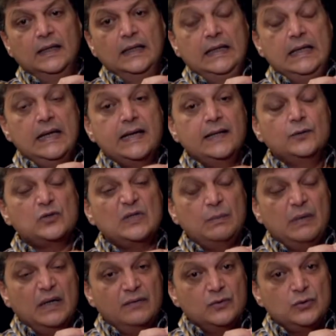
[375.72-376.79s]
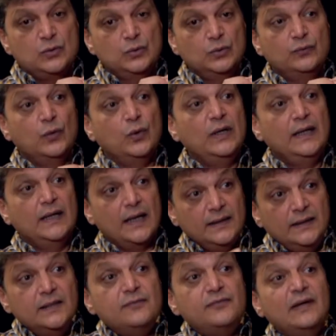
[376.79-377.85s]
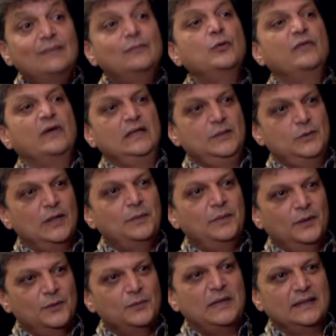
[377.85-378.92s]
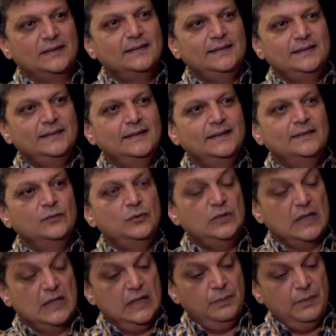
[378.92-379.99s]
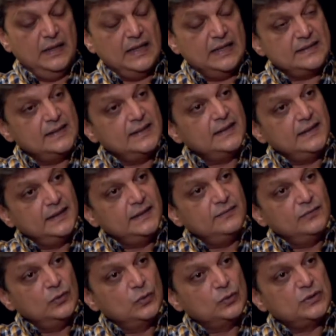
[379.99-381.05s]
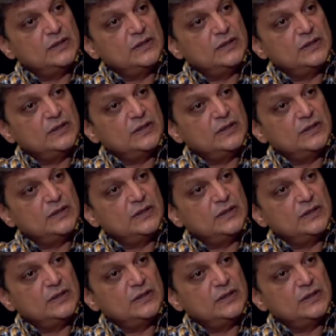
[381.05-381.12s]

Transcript: लेकिन उसके बावजूद वो ईरानियन फिल्मों वाली जो आपने कोई बात की थी ना वो यहाँ पे ऐसे क्रिएटिव लोग